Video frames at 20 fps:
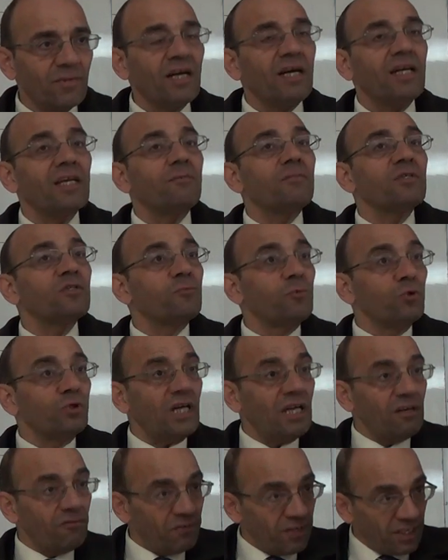هلا مزبوط
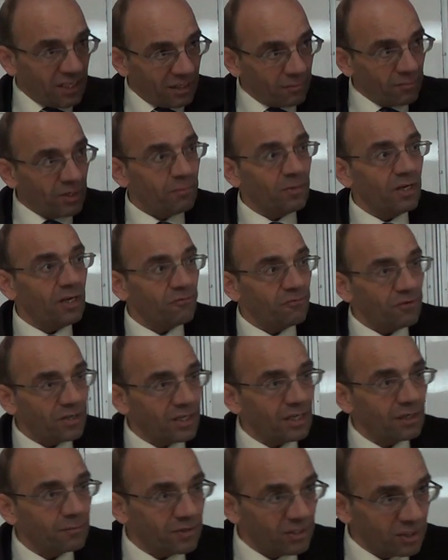الفا احنا بنعملها
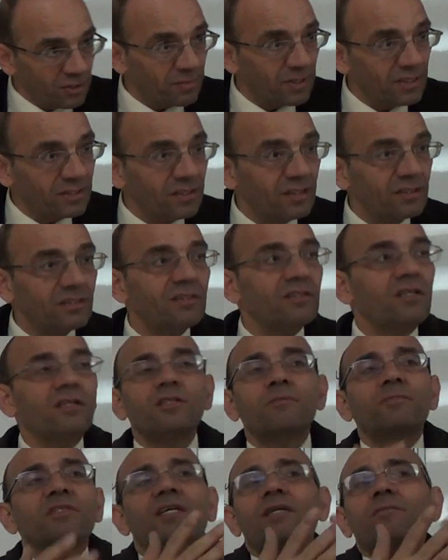فايرنج بالنسبه لل 30
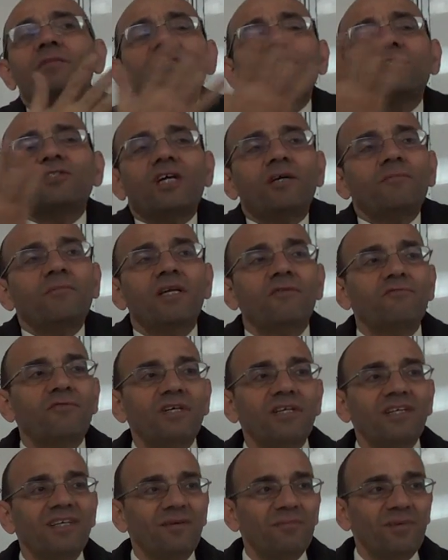درجه بس انا بقدرش اعملها
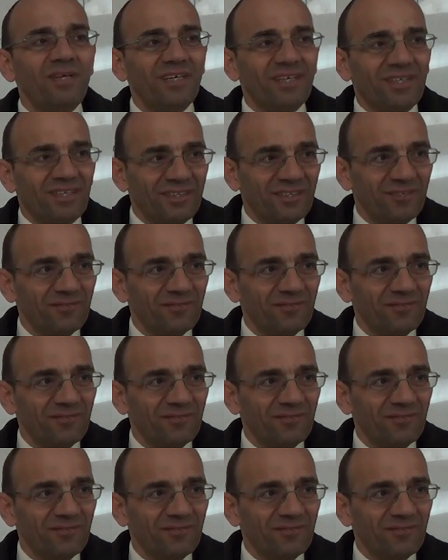فايرنج قبل هيك